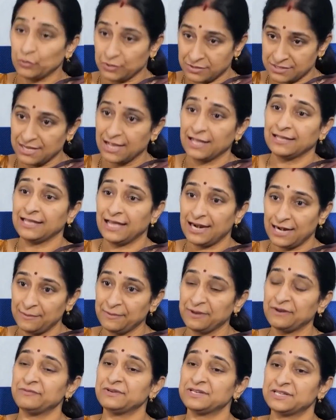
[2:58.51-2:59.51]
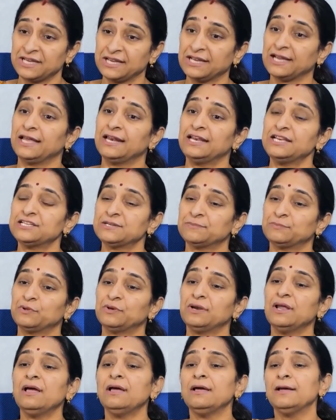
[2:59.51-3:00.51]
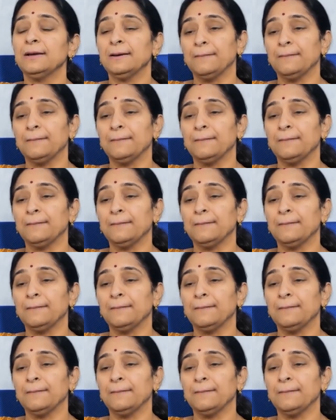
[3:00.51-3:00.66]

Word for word: ఒక సాధారణమైన విషయంగానే చెప్తున్నా